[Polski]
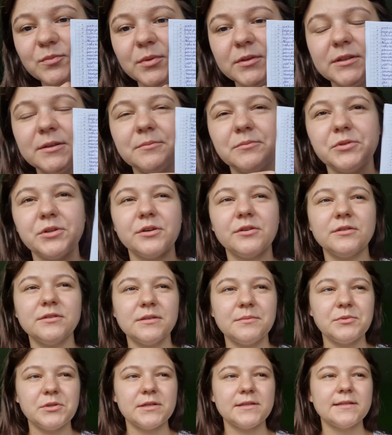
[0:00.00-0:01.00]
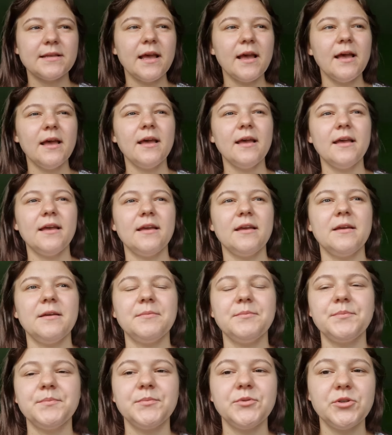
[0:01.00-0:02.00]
potem przechodzę przez e,